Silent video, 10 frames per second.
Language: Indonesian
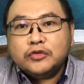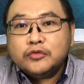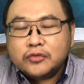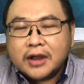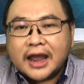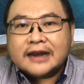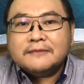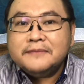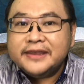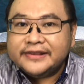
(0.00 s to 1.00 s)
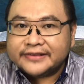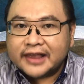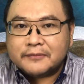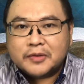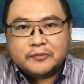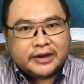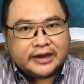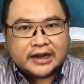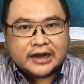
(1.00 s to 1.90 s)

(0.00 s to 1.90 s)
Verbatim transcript: Tuhan bisa memberikan